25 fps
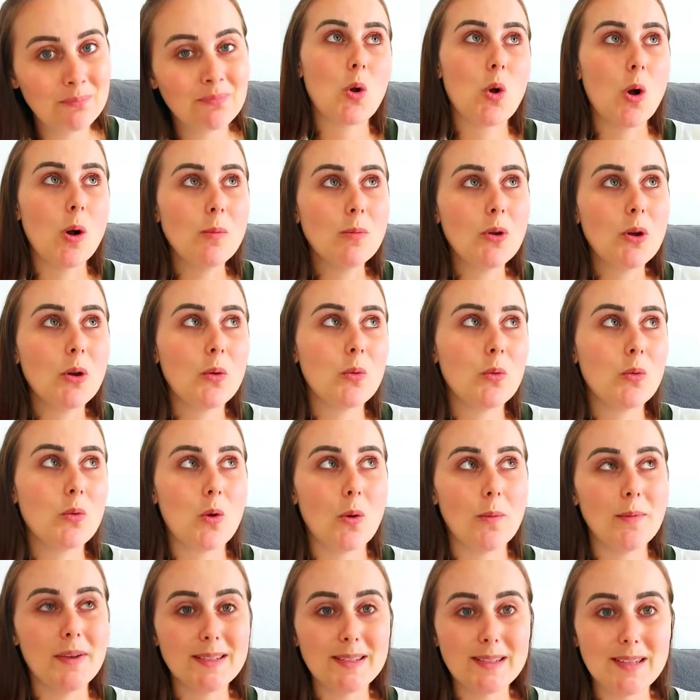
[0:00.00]
Como eu
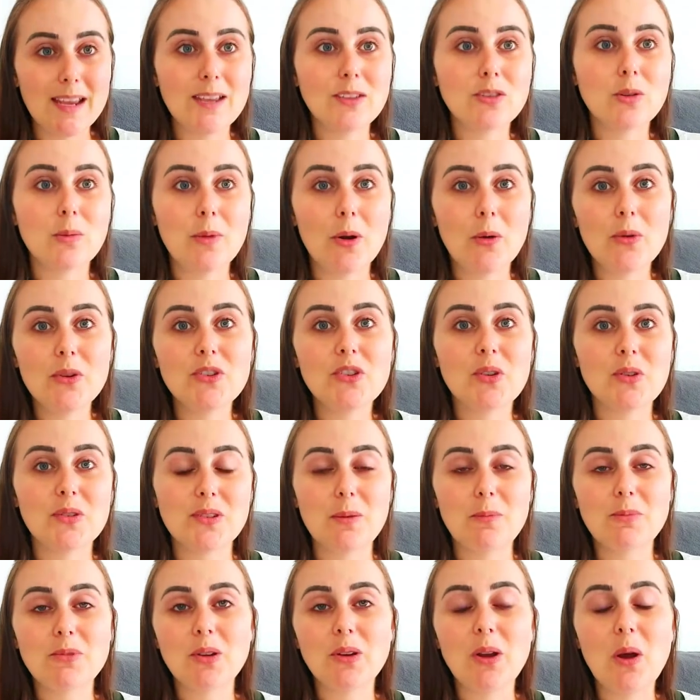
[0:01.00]
comecei a tomar um
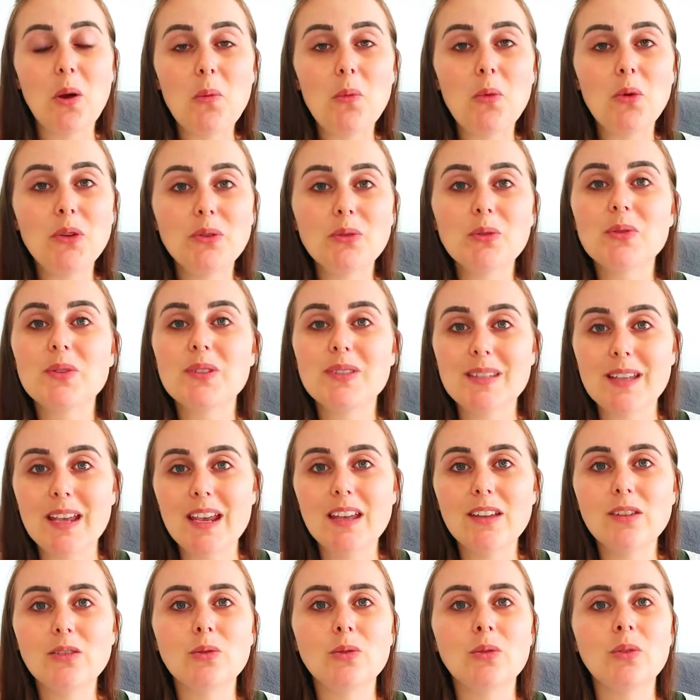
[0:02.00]
anticoncepcional muito
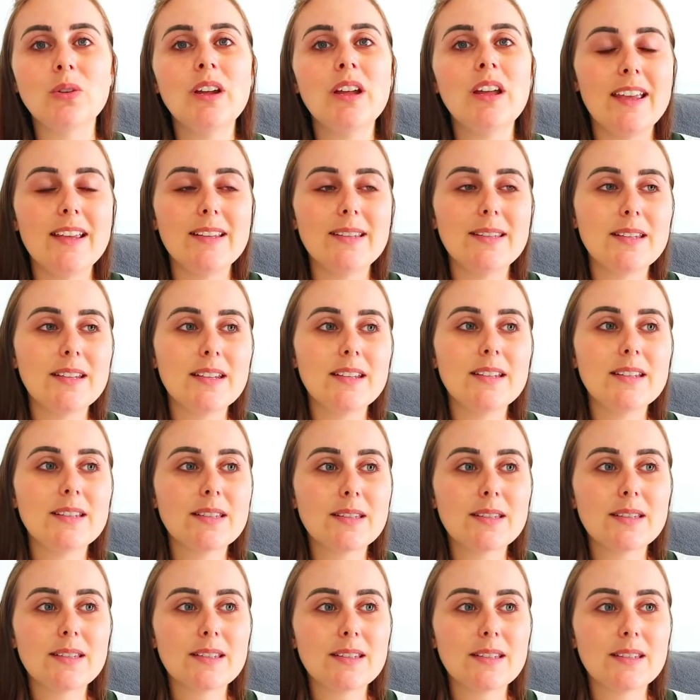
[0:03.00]
cedo,
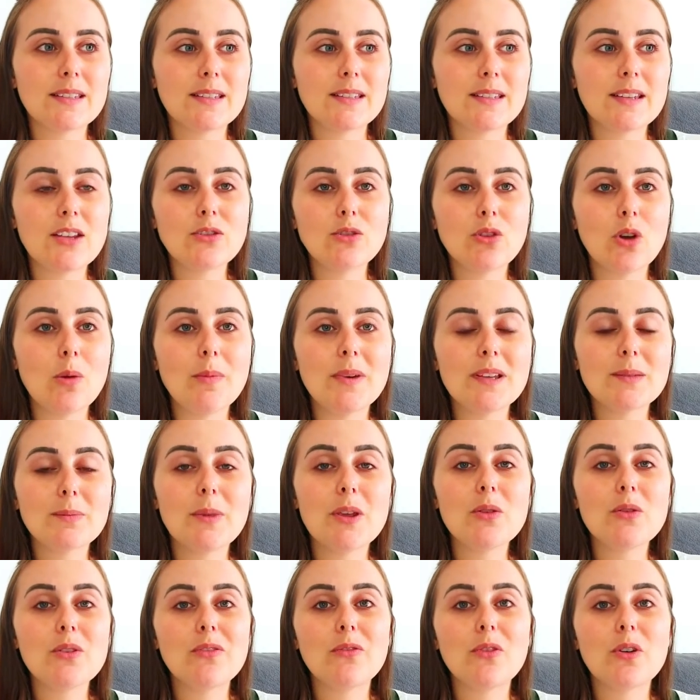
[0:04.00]
esses sintomas
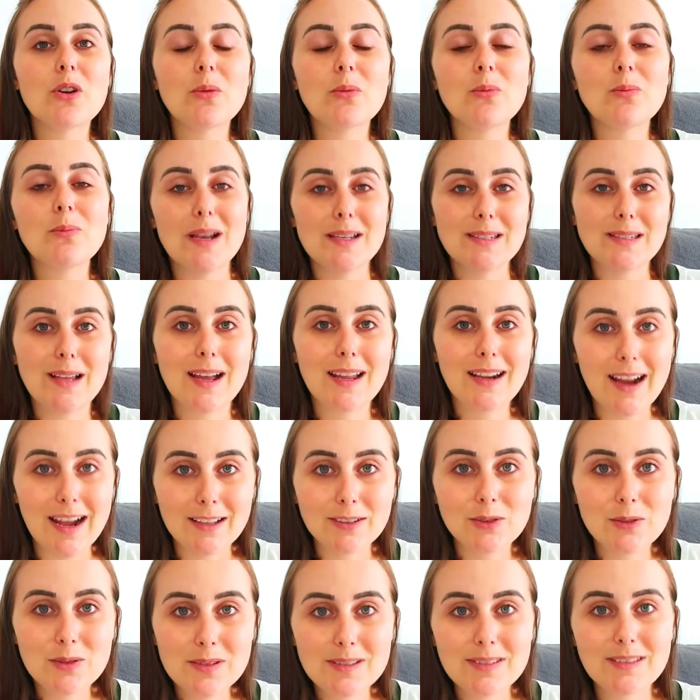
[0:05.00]
meio que foram
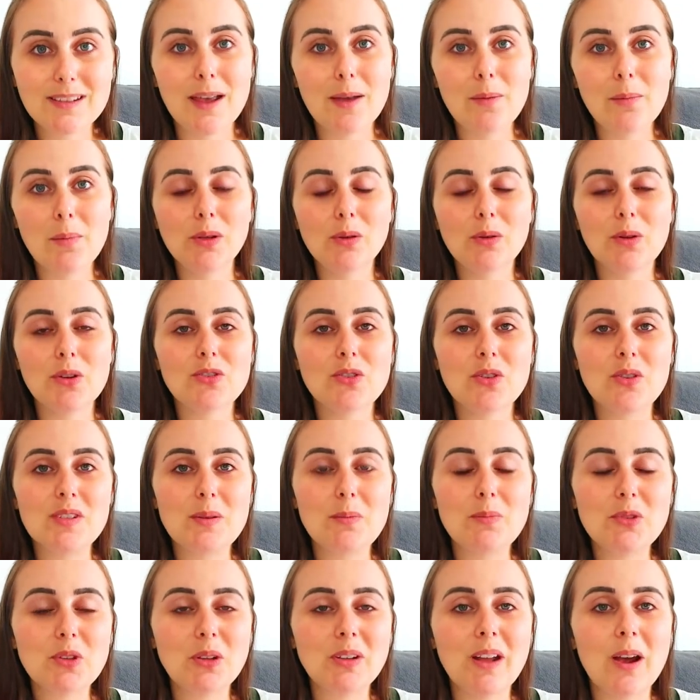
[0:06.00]
mascarados, né, pelo
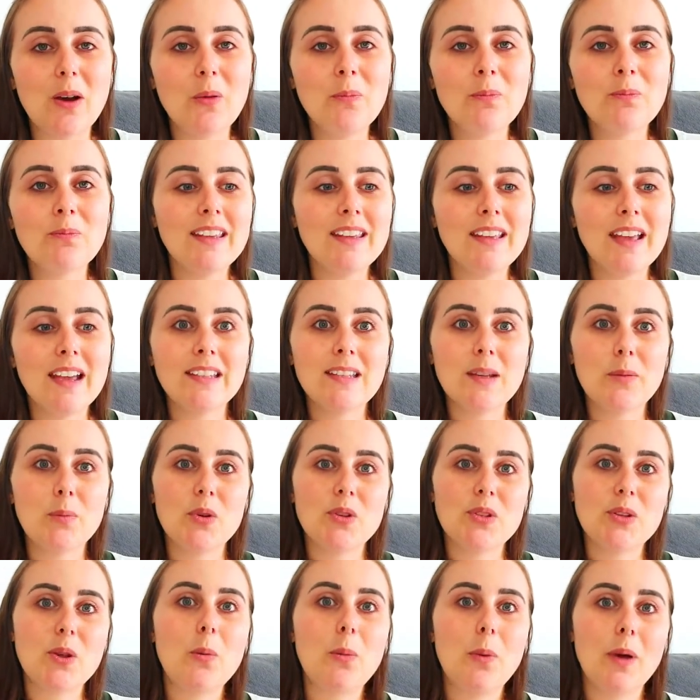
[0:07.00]
anticoncepcional. E aí
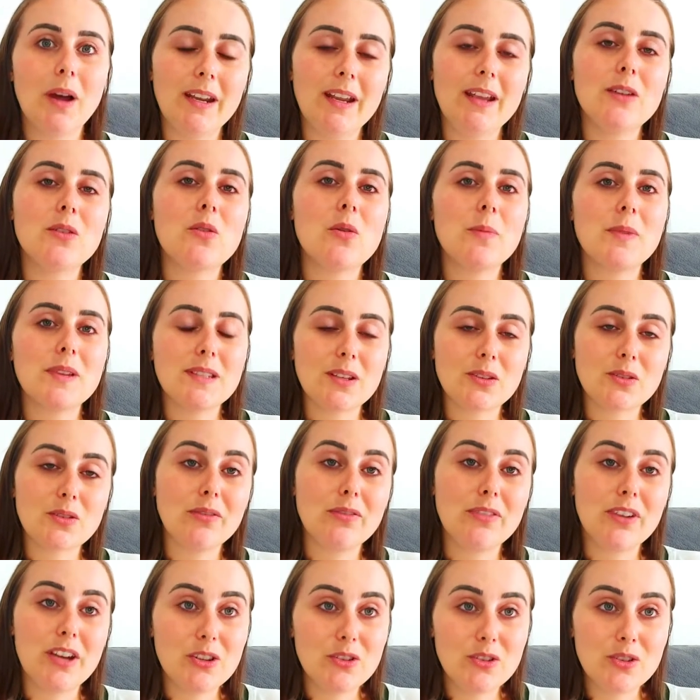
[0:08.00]
depois que eu parei, eu comecei a
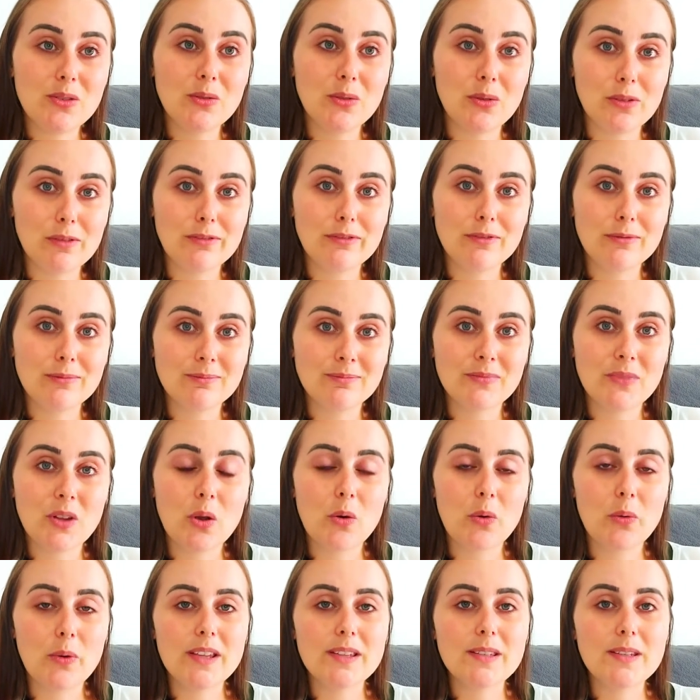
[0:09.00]
sofrer de novo
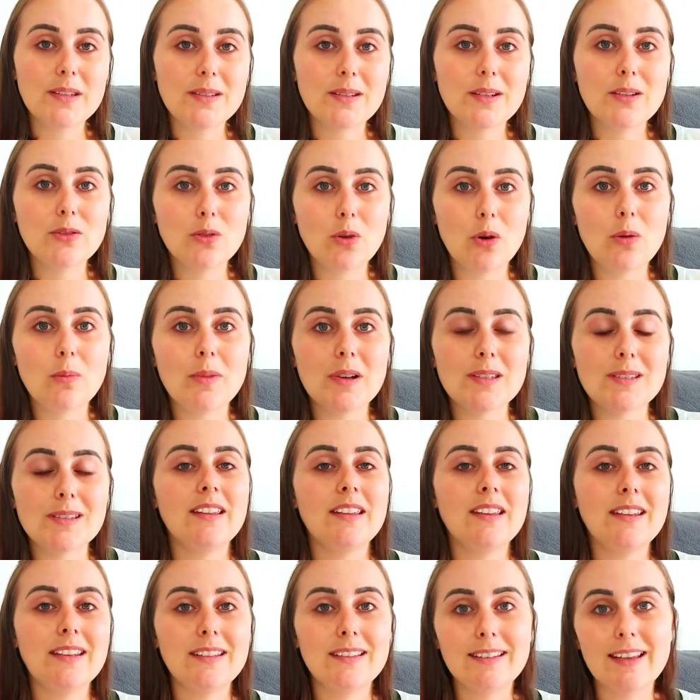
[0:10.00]
com esses sintomas.
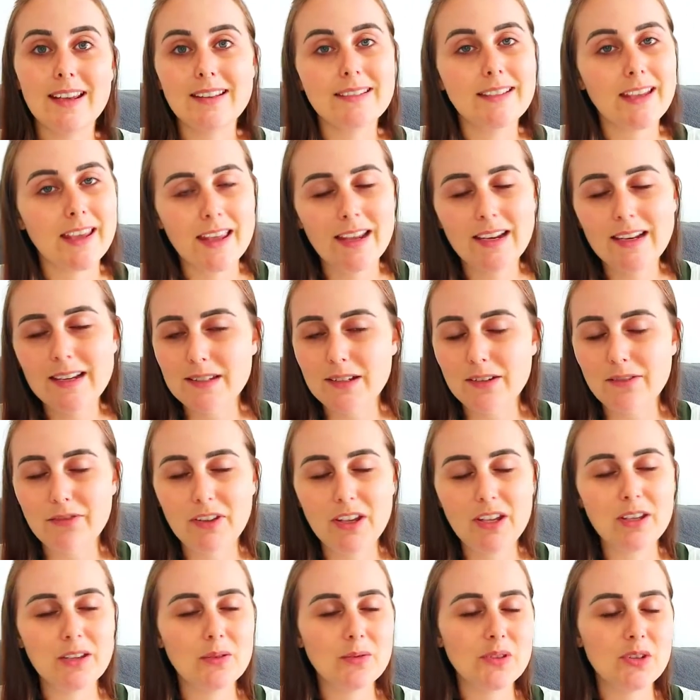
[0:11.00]
E dentre eles,
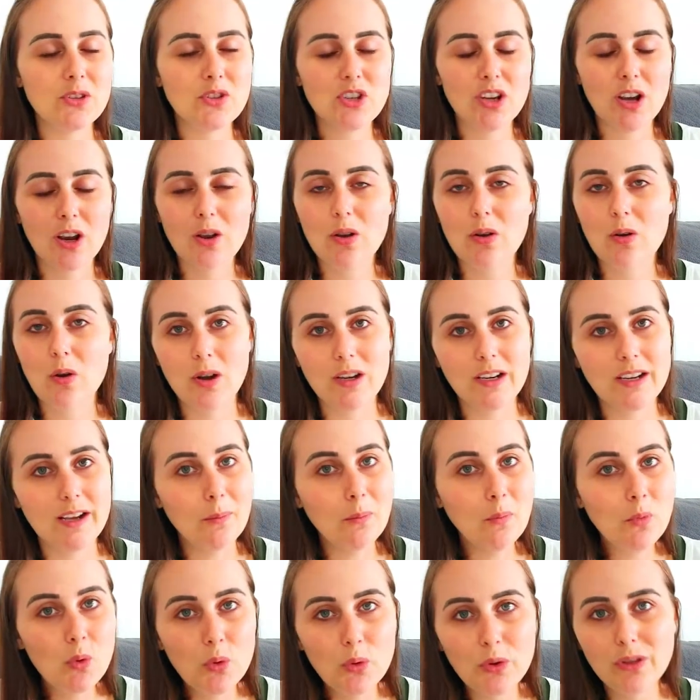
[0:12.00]
enfim, eu sentia cólica
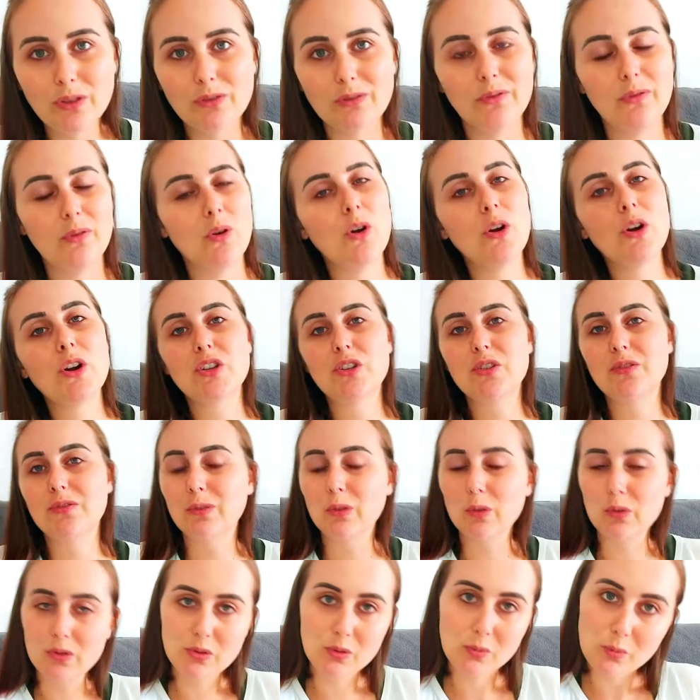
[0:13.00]
muito forte,
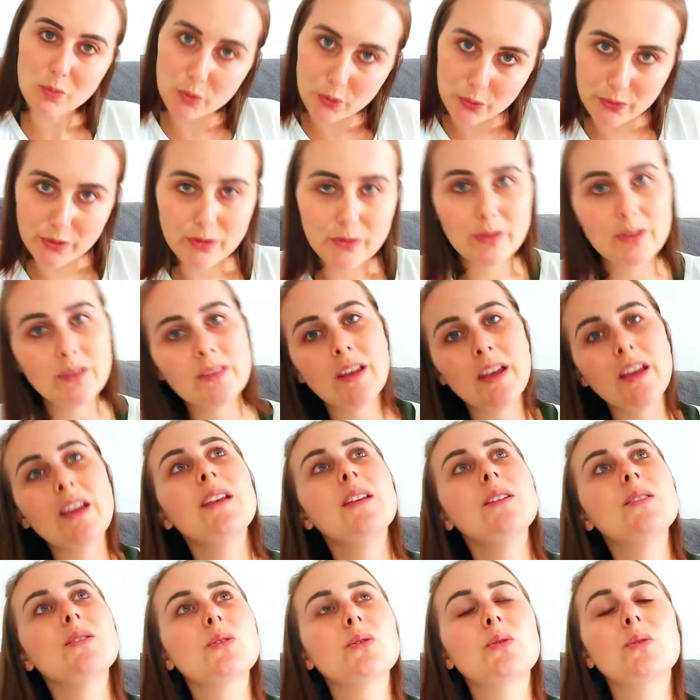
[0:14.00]
fluxo muito
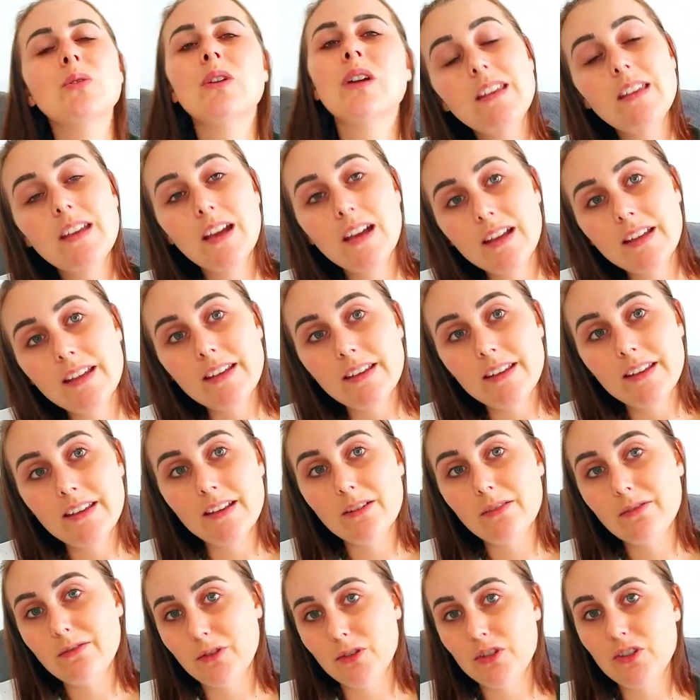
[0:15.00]
intenso. E
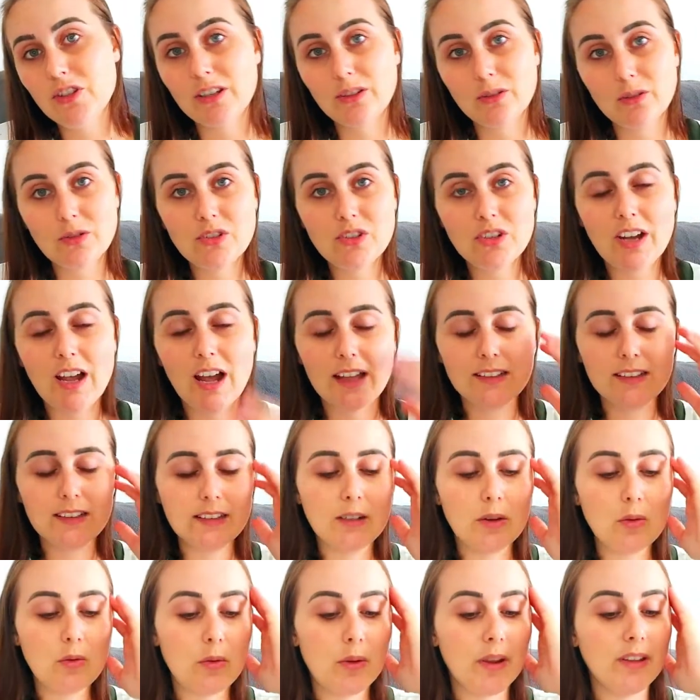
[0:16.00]
aí eu fui diagnosticada
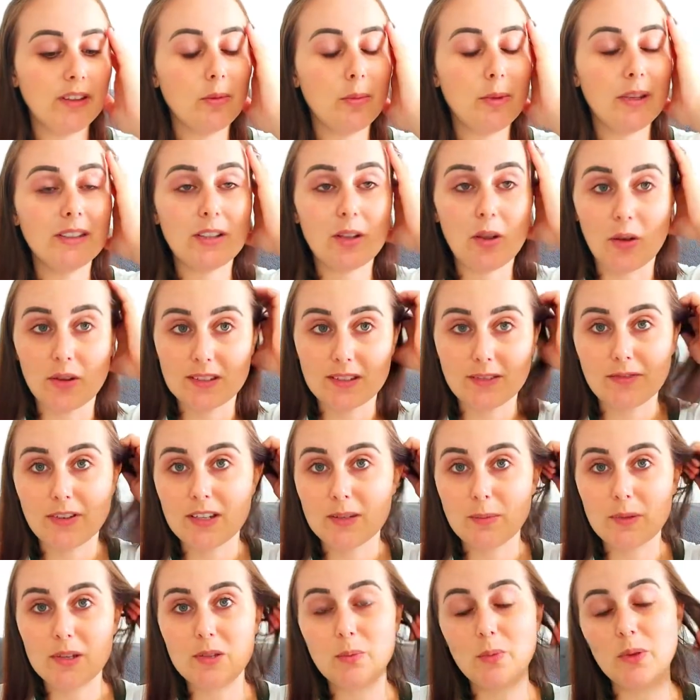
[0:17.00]
então com endometriose,
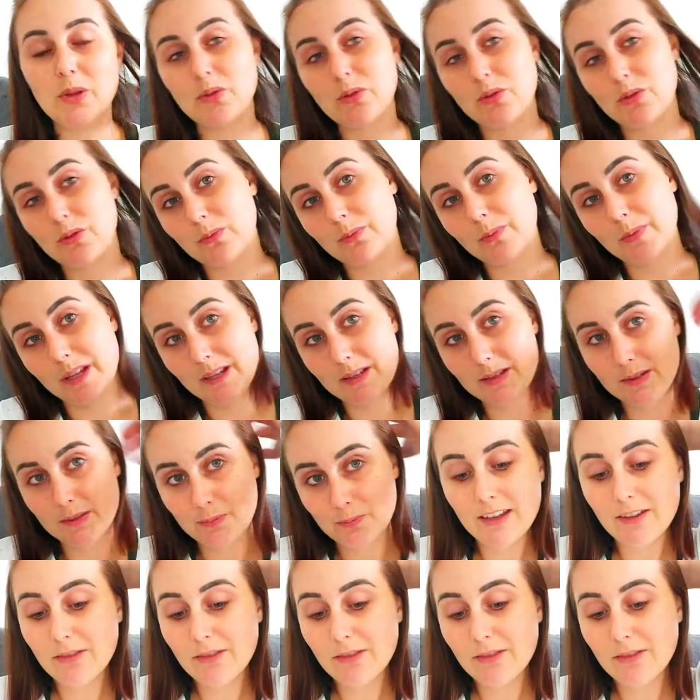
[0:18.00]
faz mais ou menos um mês.